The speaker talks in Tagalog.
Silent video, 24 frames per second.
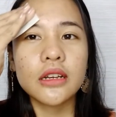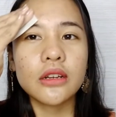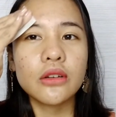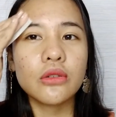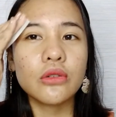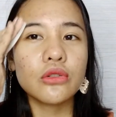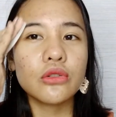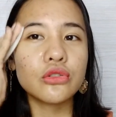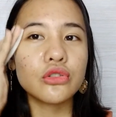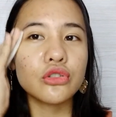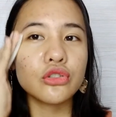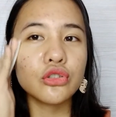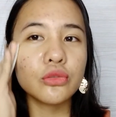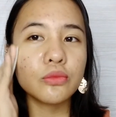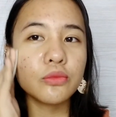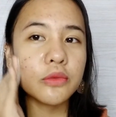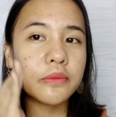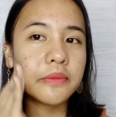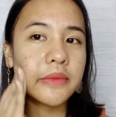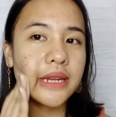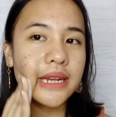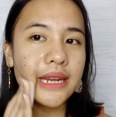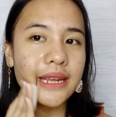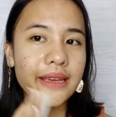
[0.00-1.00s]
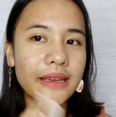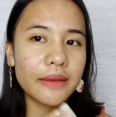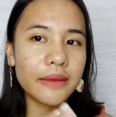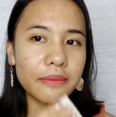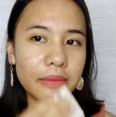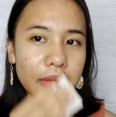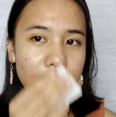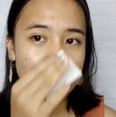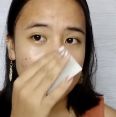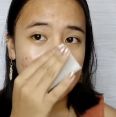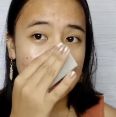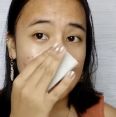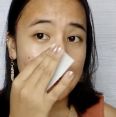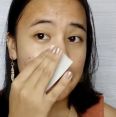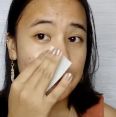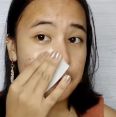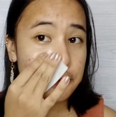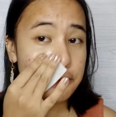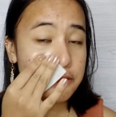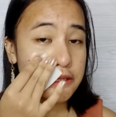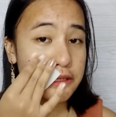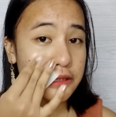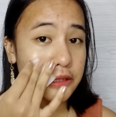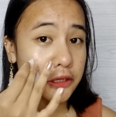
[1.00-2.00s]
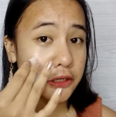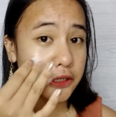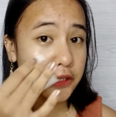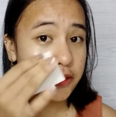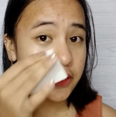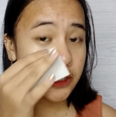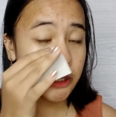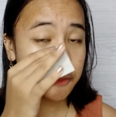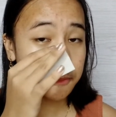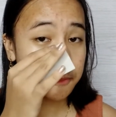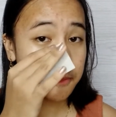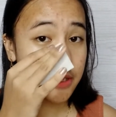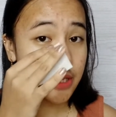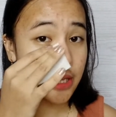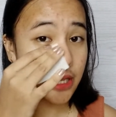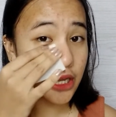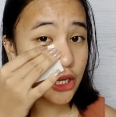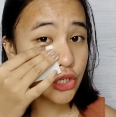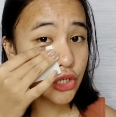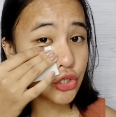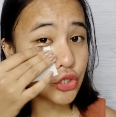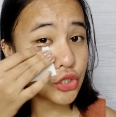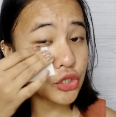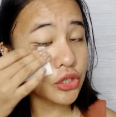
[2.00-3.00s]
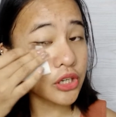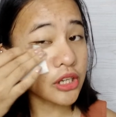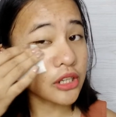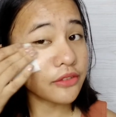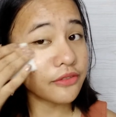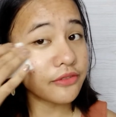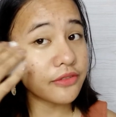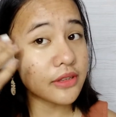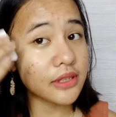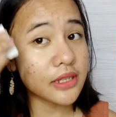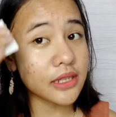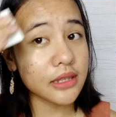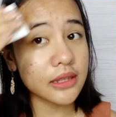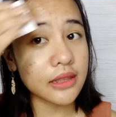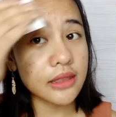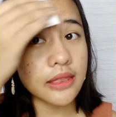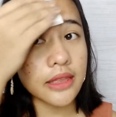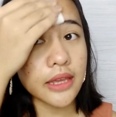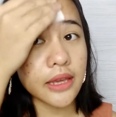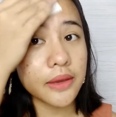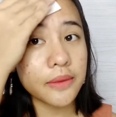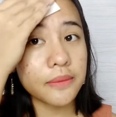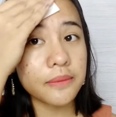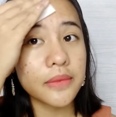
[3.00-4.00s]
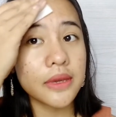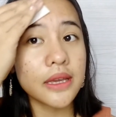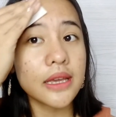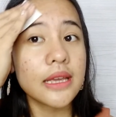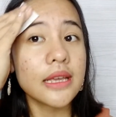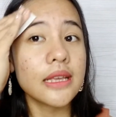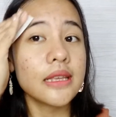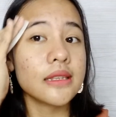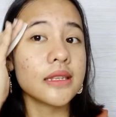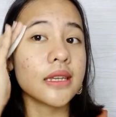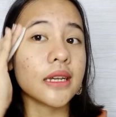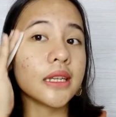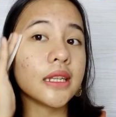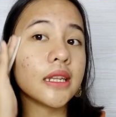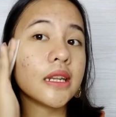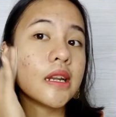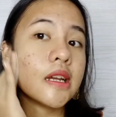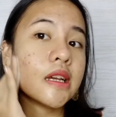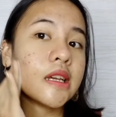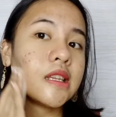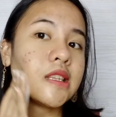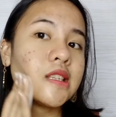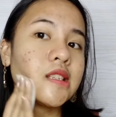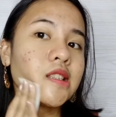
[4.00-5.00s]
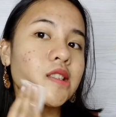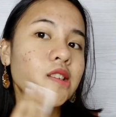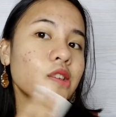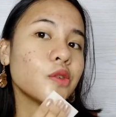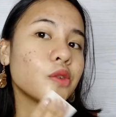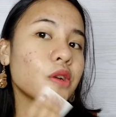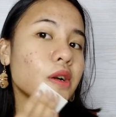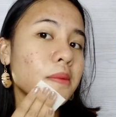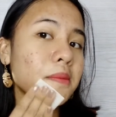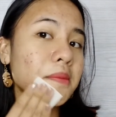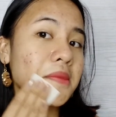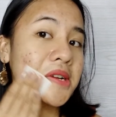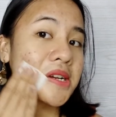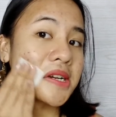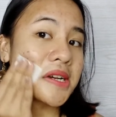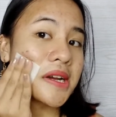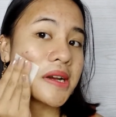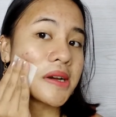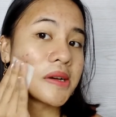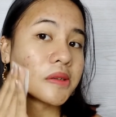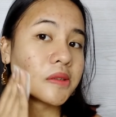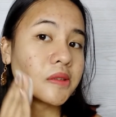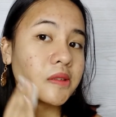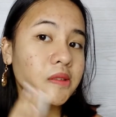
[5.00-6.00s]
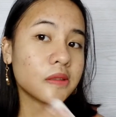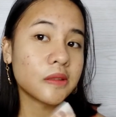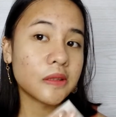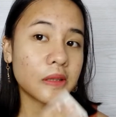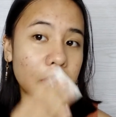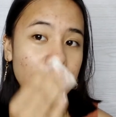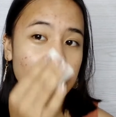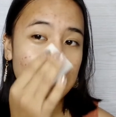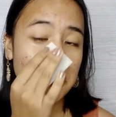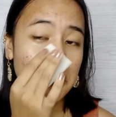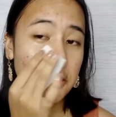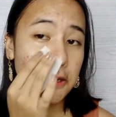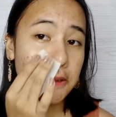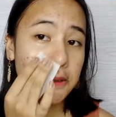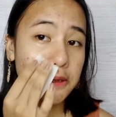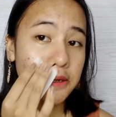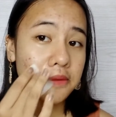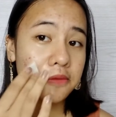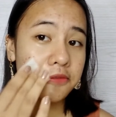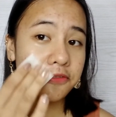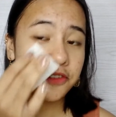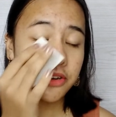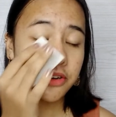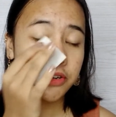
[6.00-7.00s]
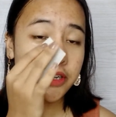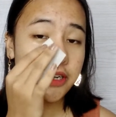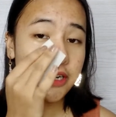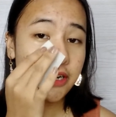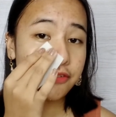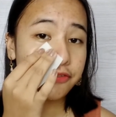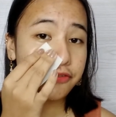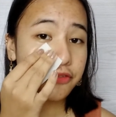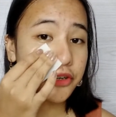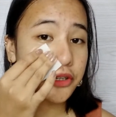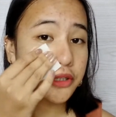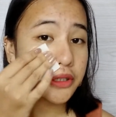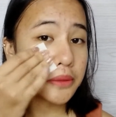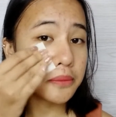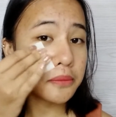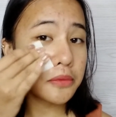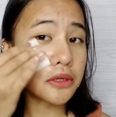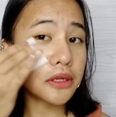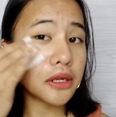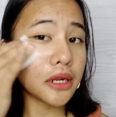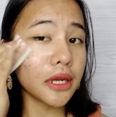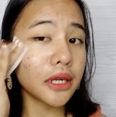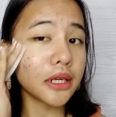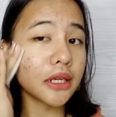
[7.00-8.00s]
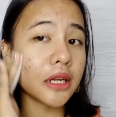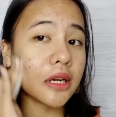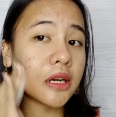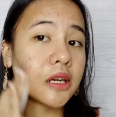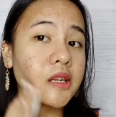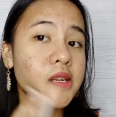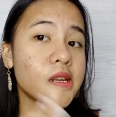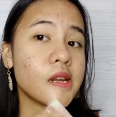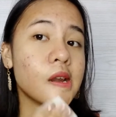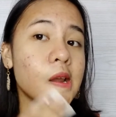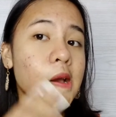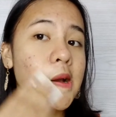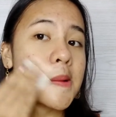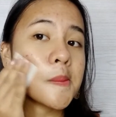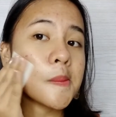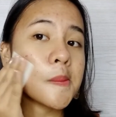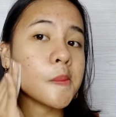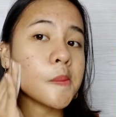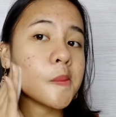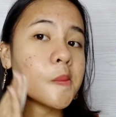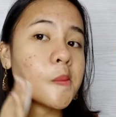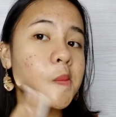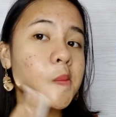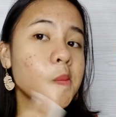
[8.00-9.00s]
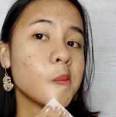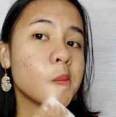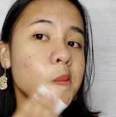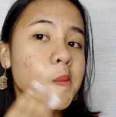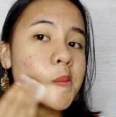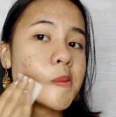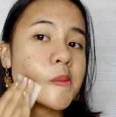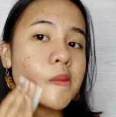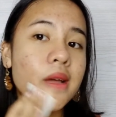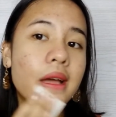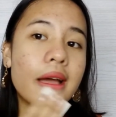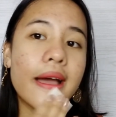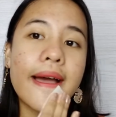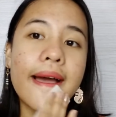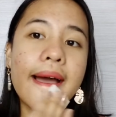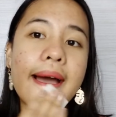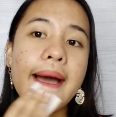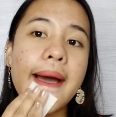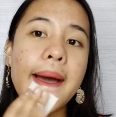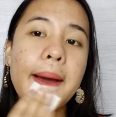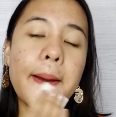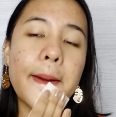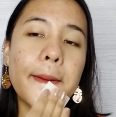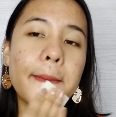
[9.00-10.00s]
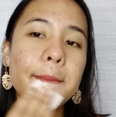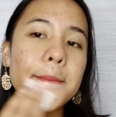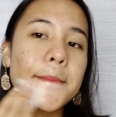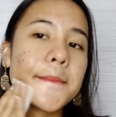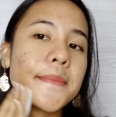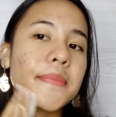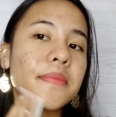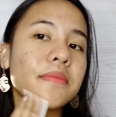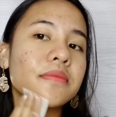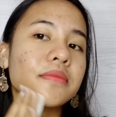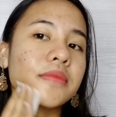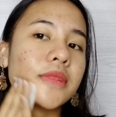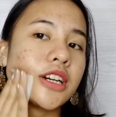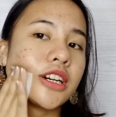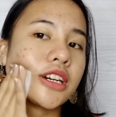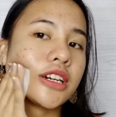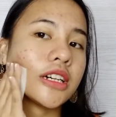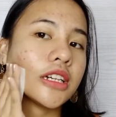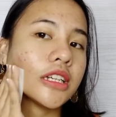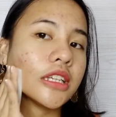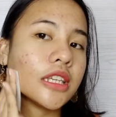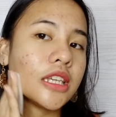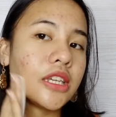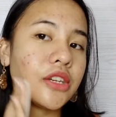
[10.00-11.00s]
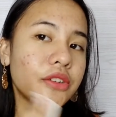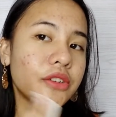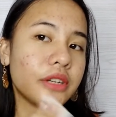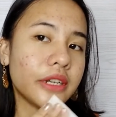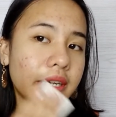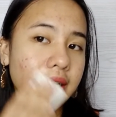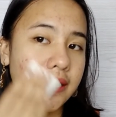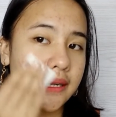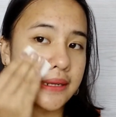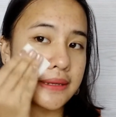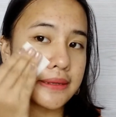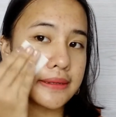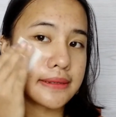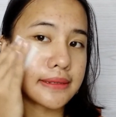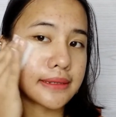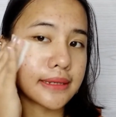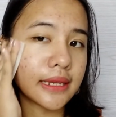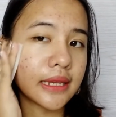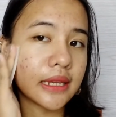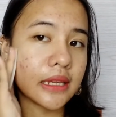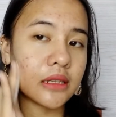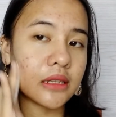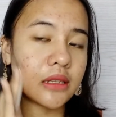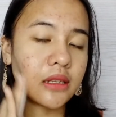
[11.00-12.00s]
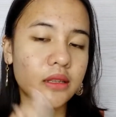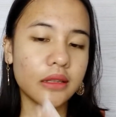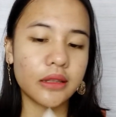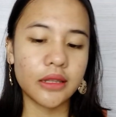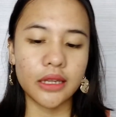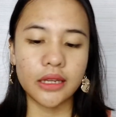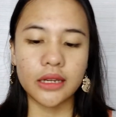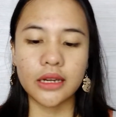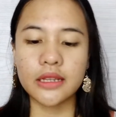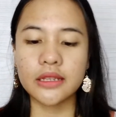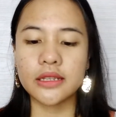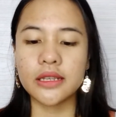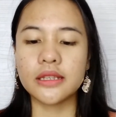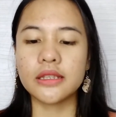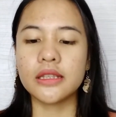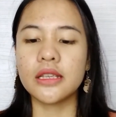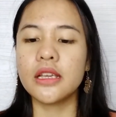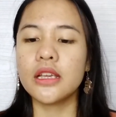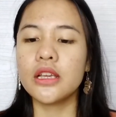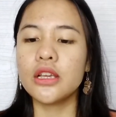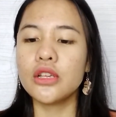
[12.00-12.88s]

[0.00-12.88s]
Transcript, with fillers: Kung gusto nyo bumili, bili lang kayo sa nario.ph. You can visit them sa kanilang Instagram account. Ayan. Very affordable lang ang kanilang um, earrings and necklaces.